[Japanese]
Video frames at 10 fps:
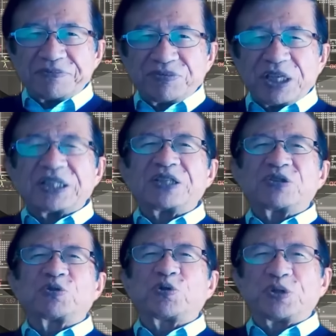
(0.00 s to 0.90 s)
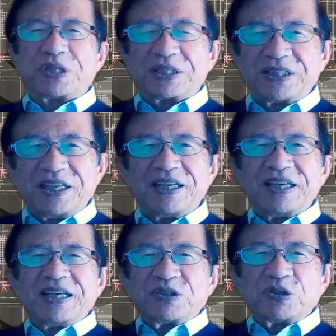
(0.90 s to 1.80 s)
確かにその通りなんですね。
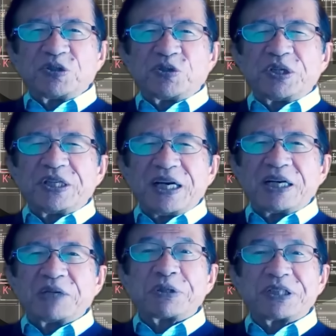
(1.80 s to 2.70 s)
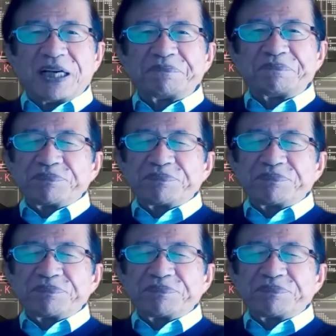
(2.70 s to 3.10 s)
そういうご批判がありました。